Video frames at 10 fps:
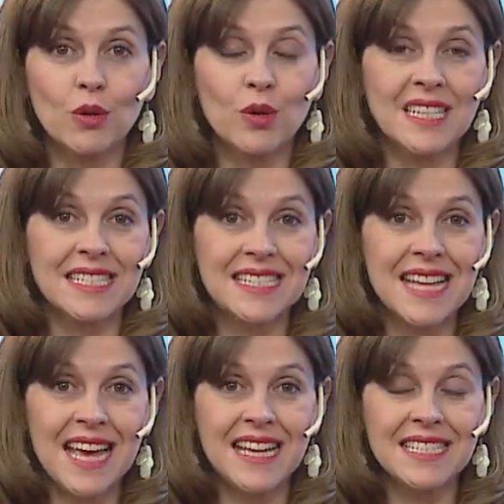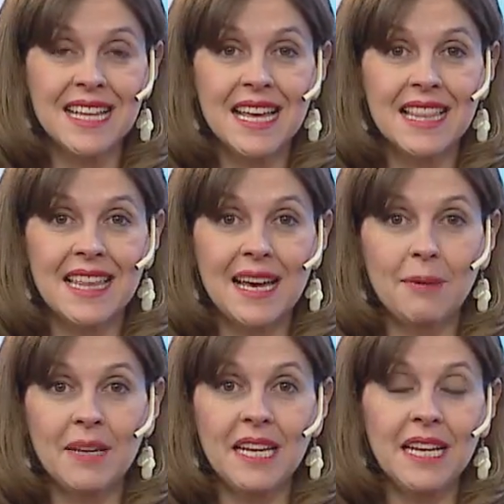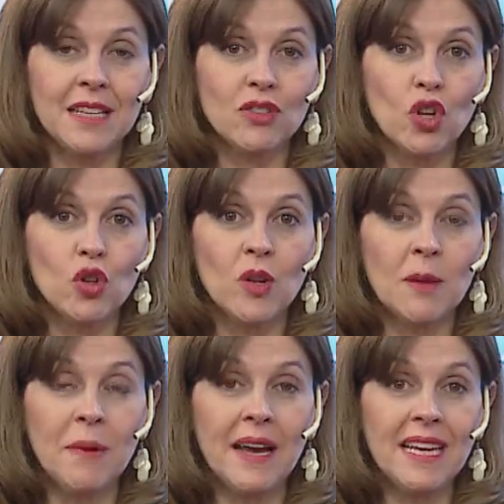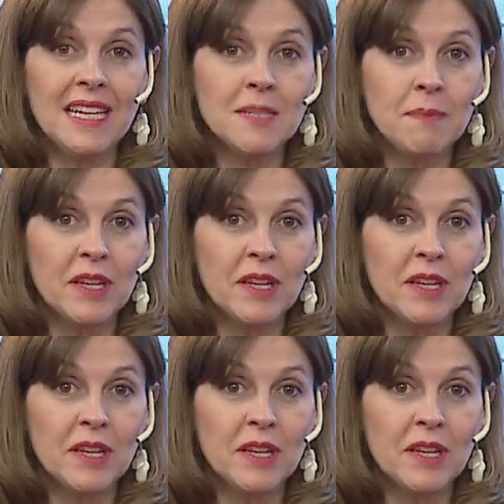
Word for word: lunes 6 de abril en todo el país,